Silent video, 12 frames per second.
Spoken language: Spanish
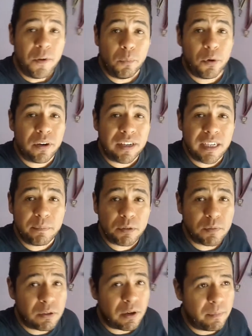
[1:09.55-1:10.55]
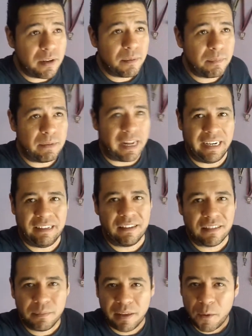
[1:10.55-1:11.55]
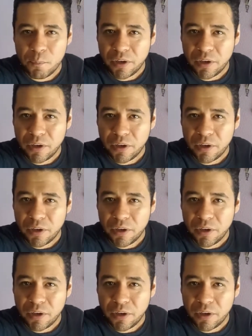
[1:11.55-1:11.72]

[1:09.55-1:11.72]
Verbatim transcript: Porque, pues bueno, a mí la, planeta neta sí me da un